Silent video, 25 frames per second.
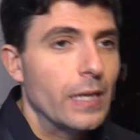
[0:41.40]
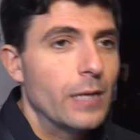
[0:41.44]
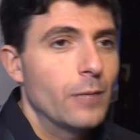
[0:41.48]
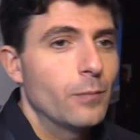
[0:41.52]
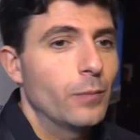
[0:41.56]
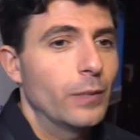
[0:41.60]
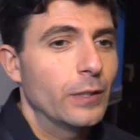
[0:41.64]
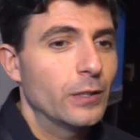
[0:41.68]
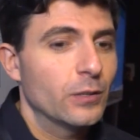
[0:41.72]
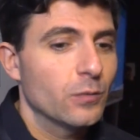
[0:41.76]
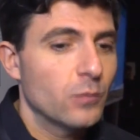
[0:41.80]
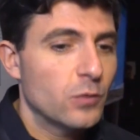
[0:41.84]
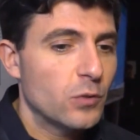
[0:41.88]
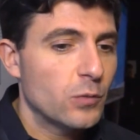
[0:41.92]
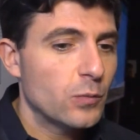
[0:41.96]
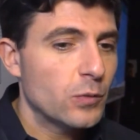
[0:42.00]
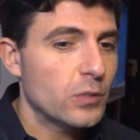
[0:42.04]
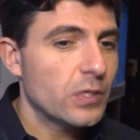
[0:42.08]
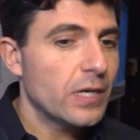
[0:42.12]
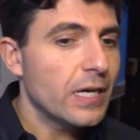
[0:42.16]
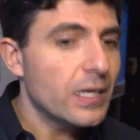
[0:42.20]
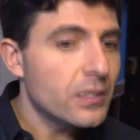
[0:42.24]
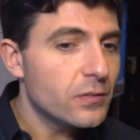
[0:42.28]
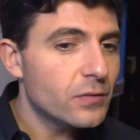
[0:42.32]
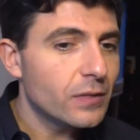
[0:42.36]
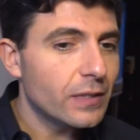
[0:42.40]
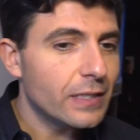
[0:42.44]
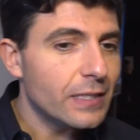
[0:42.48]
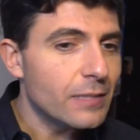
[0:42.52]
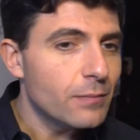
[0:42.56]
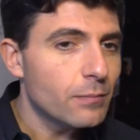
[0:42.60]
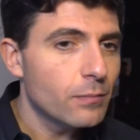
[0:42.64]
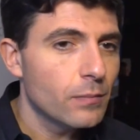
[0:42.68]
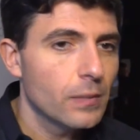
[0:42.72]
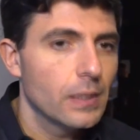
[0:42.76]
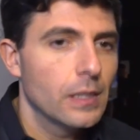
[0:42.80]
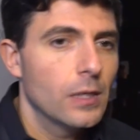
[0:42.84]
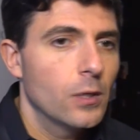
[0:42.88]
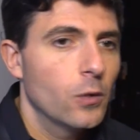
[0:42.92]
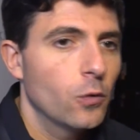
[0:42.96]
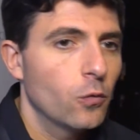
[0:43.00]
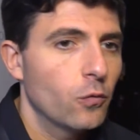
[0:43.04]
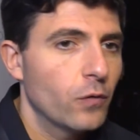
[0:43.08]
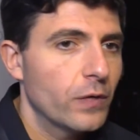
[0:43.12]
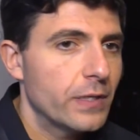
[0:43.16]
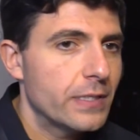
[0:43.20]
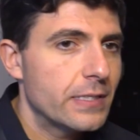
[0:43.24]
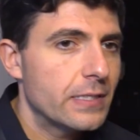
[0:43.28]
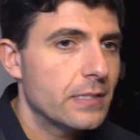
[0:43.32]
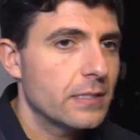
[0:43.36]
Поэтому запуская вторым, у
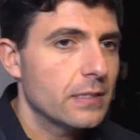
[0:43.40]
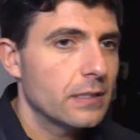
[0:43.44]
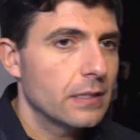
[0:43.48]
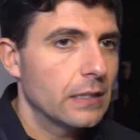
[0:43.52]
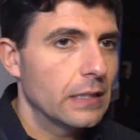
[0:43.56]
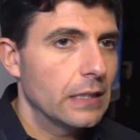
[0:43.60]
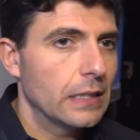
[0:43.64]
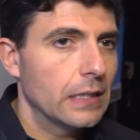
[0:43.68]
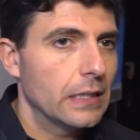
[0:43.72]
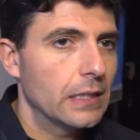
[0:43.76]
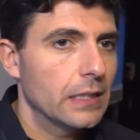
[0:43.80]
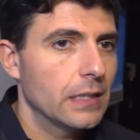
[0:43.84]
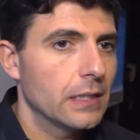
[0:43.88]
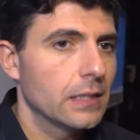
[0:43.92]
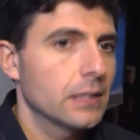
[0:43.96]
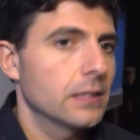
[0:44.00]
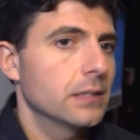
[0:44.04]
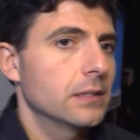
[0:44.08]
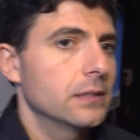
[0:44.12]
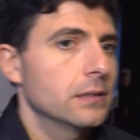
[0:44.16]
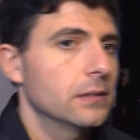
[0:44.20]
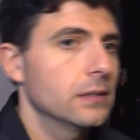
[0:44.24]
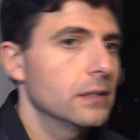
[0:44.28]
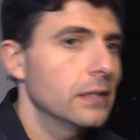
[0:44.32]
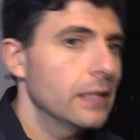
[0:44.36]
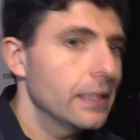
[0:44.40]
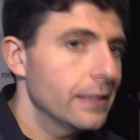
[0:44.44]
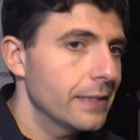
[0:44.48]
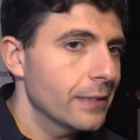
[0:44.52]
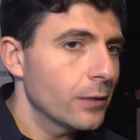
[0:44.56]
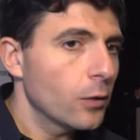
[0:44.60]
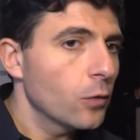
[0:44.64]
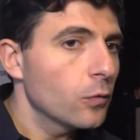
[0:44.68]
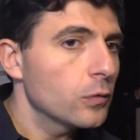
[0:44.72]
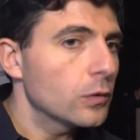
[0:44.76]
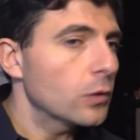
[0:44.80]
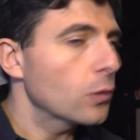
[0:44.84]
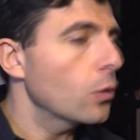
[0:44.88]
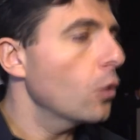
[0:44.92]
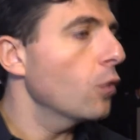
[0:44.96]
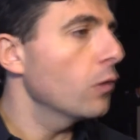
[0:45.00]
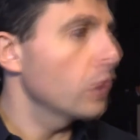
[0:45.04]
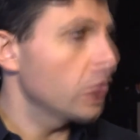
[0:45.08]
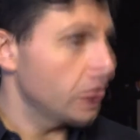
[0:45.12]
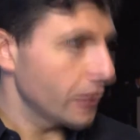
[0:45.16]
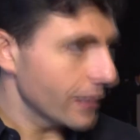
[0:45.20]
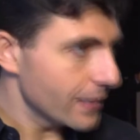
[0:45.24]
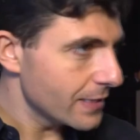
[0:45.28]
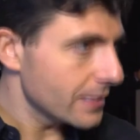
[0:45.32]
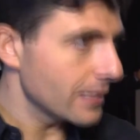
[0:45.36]
вас э, нет никакого другого
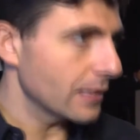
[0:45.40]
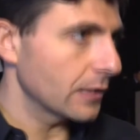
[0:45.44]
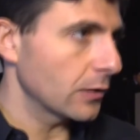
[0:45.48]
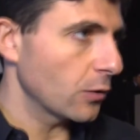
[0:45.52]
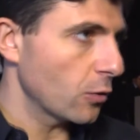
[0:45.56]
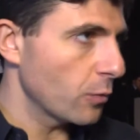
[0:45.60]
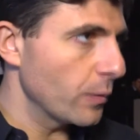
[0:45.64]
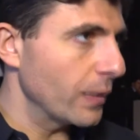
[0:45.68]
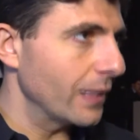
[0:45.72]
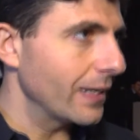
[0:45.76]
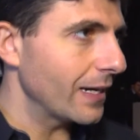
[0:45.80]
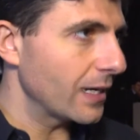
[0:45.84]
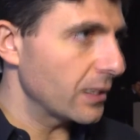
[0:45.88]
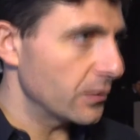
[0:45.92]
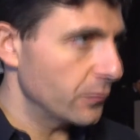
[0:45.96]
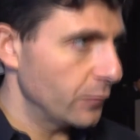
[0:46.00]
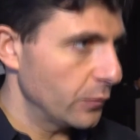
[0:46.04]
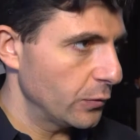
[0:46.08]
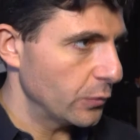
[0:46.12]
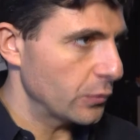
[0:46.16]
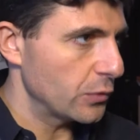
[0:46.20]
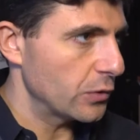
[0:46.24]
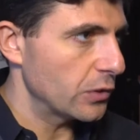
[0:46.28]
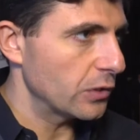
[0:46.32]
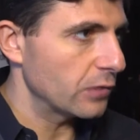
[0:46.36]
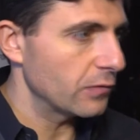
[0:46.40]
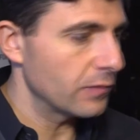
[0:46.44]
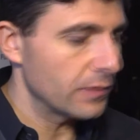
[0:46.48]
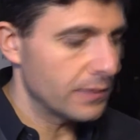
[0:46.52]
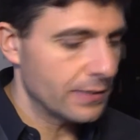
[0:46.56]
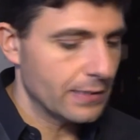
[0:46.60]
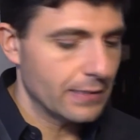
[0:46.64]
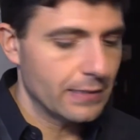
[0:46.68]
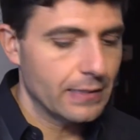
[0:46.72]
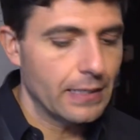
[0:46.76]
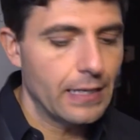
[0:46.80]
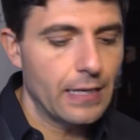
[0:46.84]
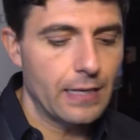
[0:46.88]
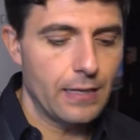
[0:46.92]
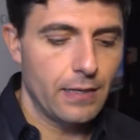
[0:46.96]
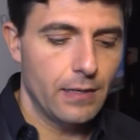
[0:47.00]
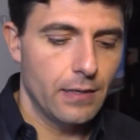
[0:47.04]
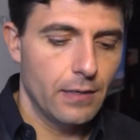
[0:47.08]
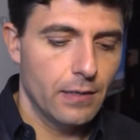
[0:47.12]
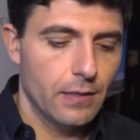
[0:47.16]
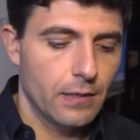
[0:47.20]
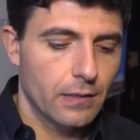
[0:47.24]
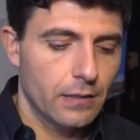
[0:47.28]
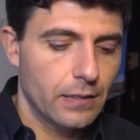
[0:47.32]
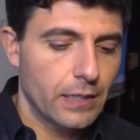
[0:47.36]
шанса, кроме как сфокусироваться на
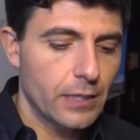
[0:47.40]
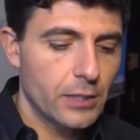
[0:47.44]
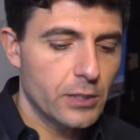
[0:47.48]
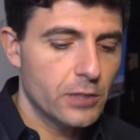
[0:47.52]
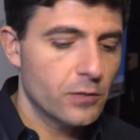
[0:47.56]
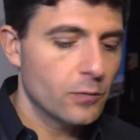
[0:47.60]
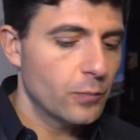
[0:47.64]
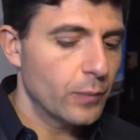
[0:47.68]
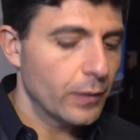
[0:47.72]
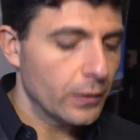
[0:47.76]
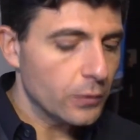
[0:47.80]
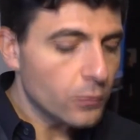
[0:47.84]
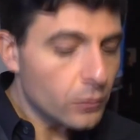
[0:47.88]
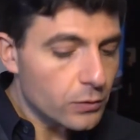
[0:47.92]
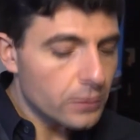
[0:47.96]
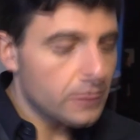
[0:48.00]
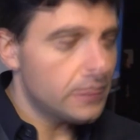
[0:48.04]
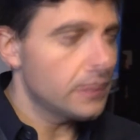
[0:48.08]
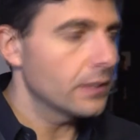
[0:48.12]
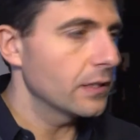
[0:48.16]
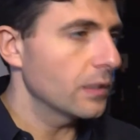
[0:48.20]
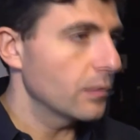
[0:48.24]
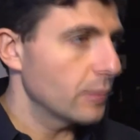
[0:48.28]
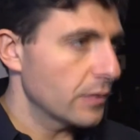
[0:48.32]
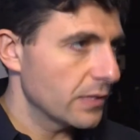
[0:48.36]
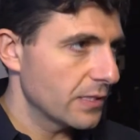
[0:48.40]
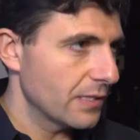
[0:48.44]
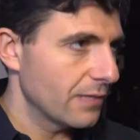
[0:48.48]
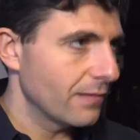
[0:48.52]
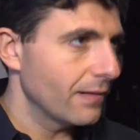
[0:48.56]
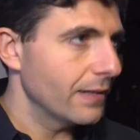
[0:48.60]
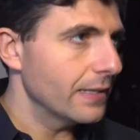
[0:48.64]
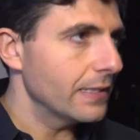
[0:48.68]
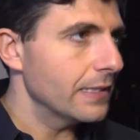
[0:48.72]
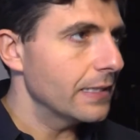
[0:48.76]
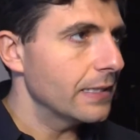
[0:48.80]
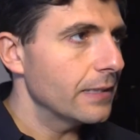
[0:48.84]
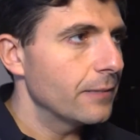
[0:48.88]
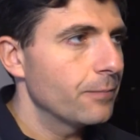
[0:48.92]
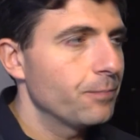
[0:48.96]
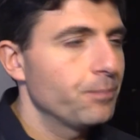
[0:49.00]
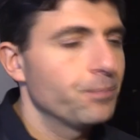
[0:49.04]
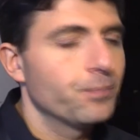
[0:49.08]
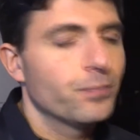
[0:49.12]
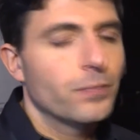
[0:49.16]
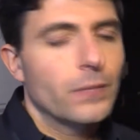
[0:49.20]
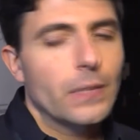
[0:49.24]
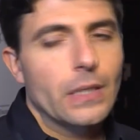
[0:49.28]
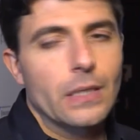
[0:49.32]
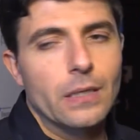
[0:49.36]
качестве продукта, ценообразовании
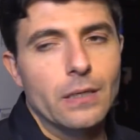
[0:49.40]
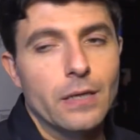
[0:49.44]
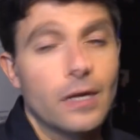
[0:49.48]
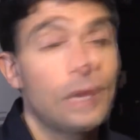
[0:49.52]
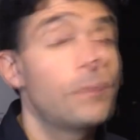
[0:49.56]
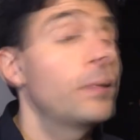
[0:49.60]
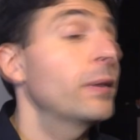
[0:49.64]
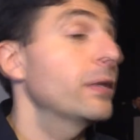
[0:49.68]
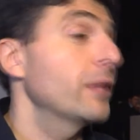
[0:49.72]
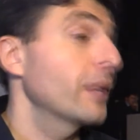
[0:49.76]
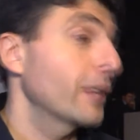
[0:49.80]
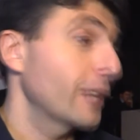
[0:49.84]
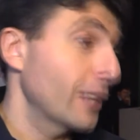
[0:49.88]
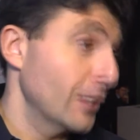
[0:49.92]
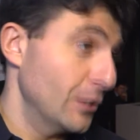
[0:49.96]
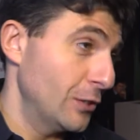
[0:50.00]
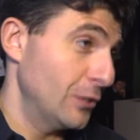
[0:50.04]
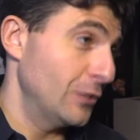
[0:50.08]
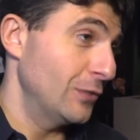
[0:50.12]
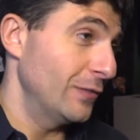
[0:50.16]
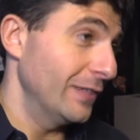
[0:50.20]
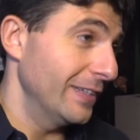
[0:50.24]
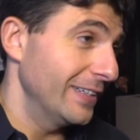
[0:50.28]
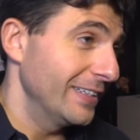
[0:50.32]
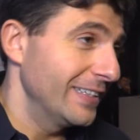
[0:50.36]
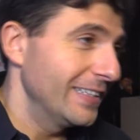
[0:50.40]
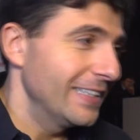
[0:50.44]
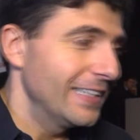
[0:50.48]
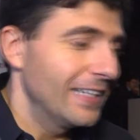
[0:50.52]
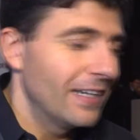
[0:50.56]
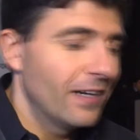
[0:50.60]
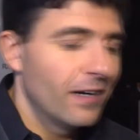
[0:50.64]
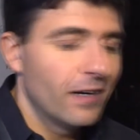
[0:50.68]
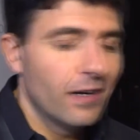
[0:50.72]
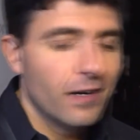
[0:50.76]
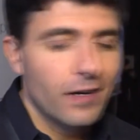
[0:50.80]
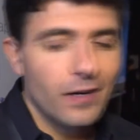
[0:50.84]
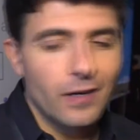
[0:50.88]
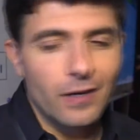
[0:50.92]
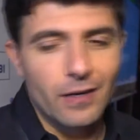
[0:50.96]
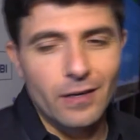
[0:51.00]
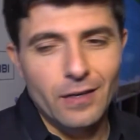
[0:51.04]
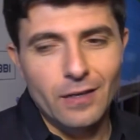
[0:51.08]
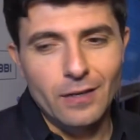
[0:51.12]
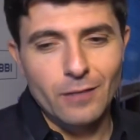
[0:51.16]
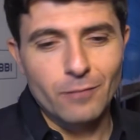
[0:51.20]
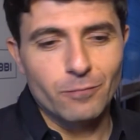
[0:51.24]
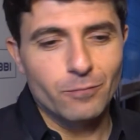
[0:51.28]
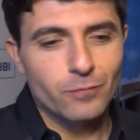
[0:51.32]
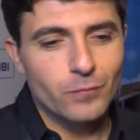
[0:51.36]
и опять на качестве.
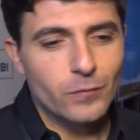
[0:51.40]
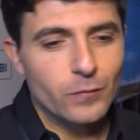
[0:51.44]
А,